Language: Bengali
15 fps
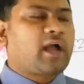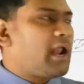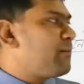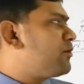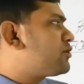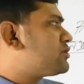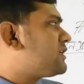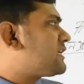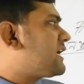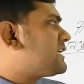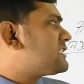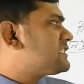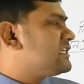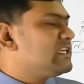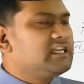কার্বন ডাইঅক্সাইড
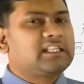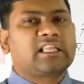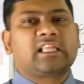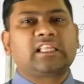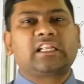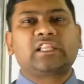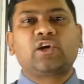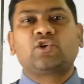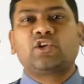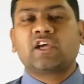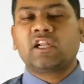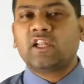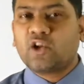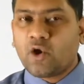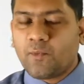গ্যাসটি তাদের দেহ
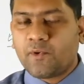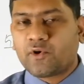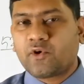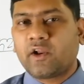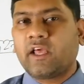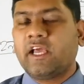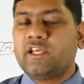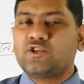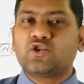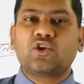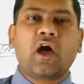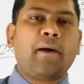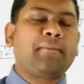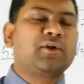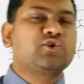থেকে নির্গমন করে এই
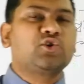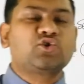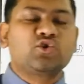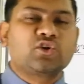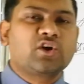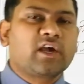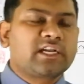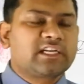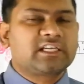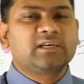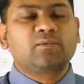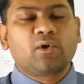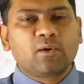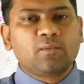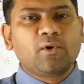জন্য আমরা শ্বসনকে একটি
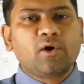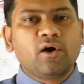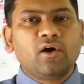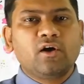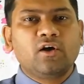কি বলবো